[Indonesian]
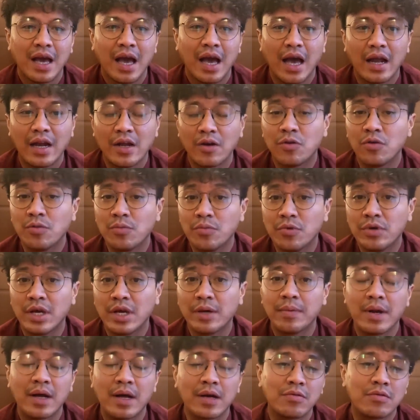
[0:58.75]
Ada kubu
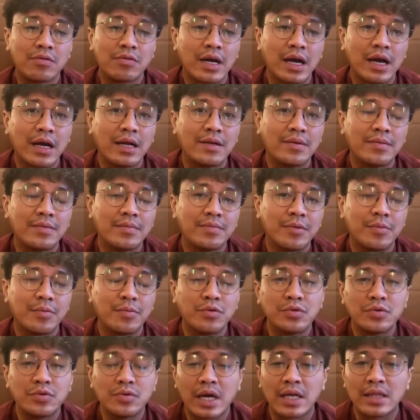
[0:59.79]
yang melakukan
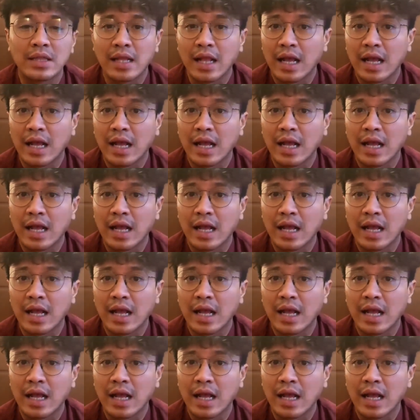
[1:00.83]
pembusukan